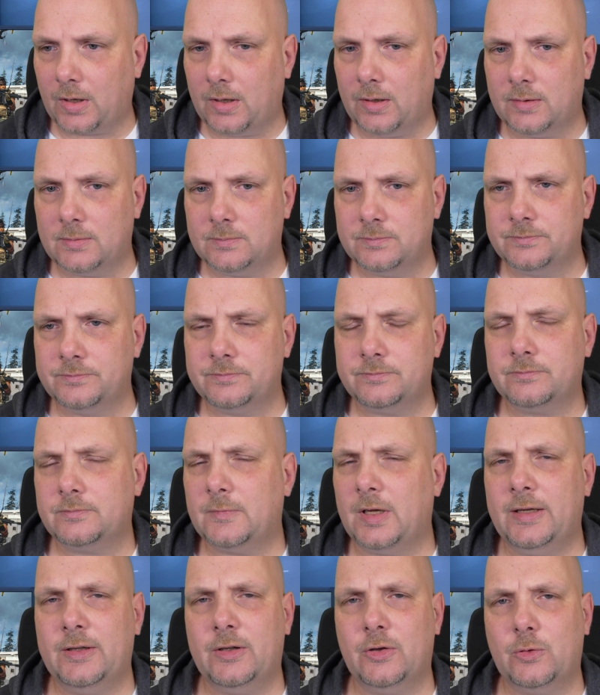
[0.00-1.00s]
Ähm,
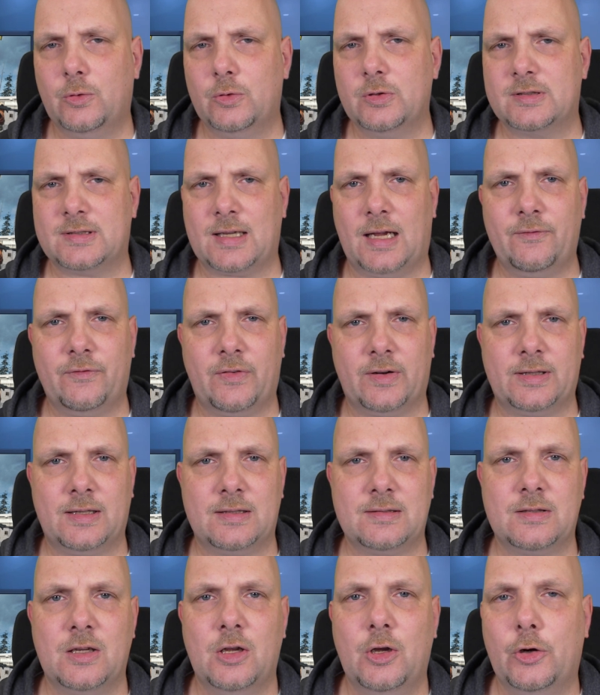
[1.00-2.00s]
Hintergrund ist einfach,
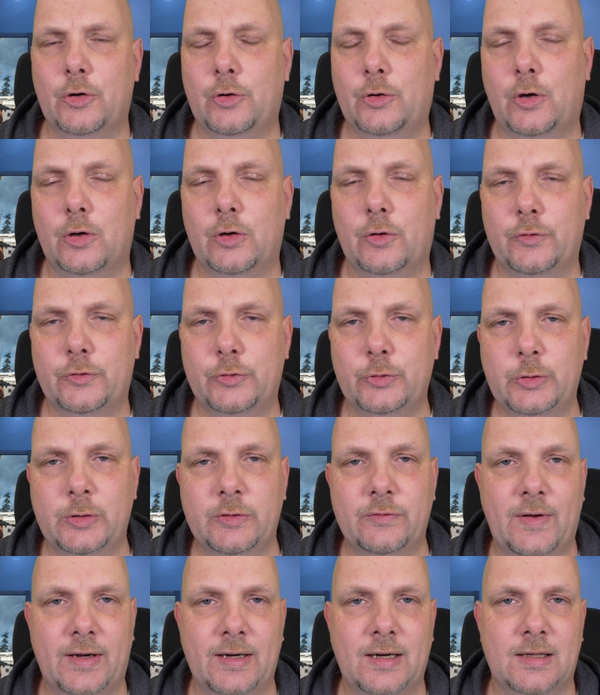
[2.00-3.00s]
dass Call of
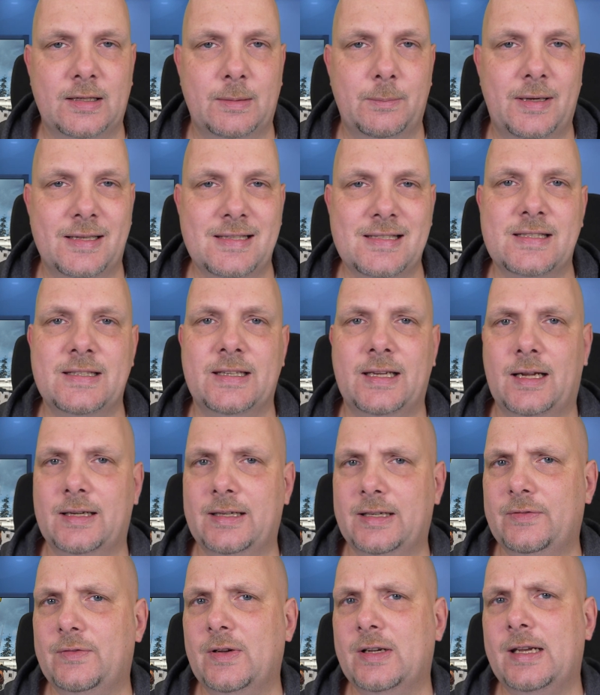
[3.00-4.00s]
Duty Vanguard im letzten Jahr
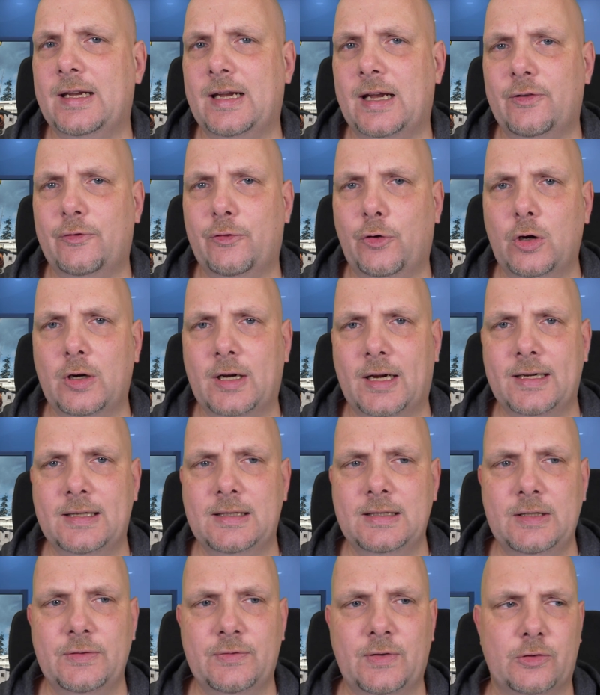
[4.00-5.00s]
nicht wirklich erfolgreich
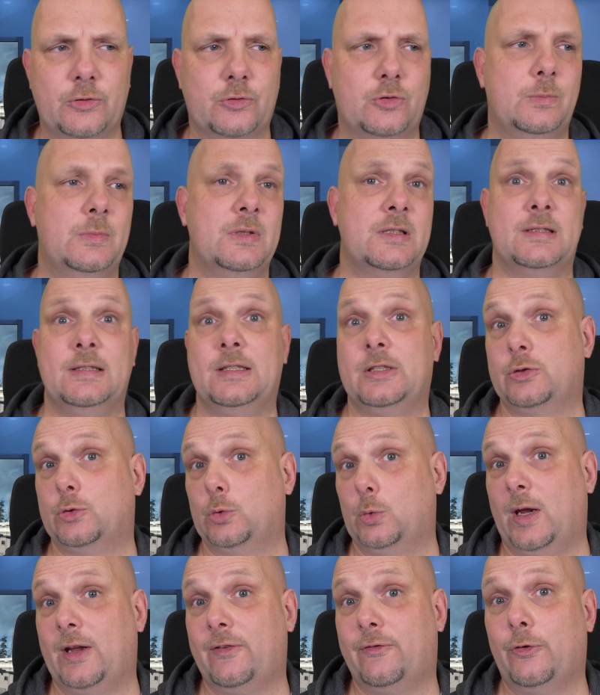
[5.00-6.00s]
lief, also zumindest nicht
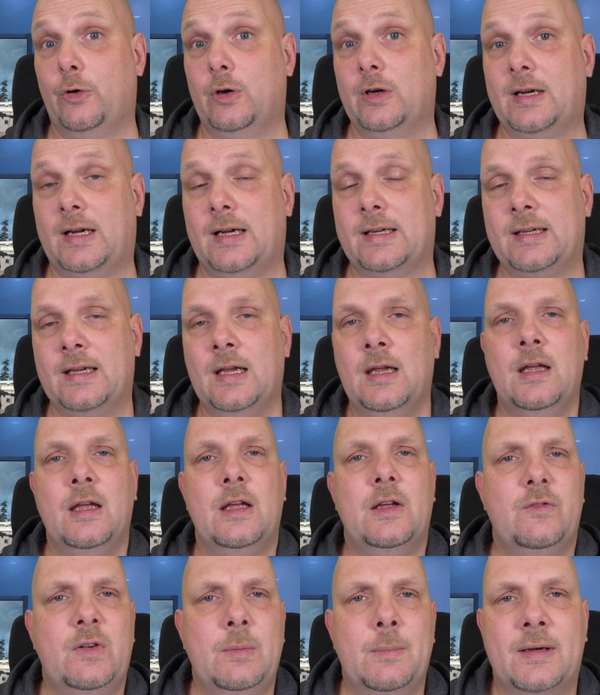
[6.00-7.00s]
so erfolgreich,
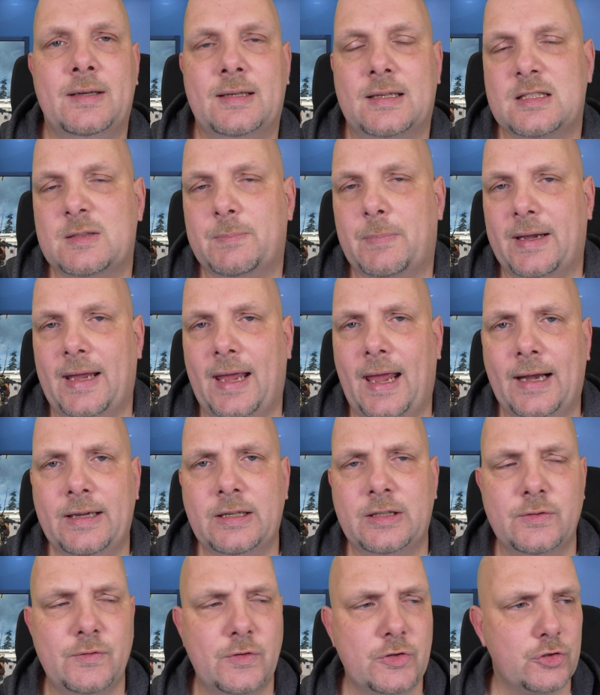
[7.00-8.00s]
wie man das bei
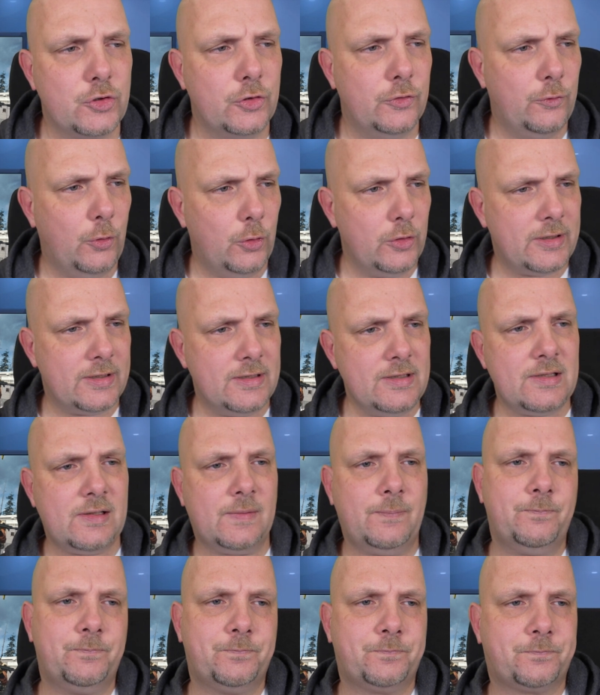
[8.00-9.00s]
Activision gewohnt ist.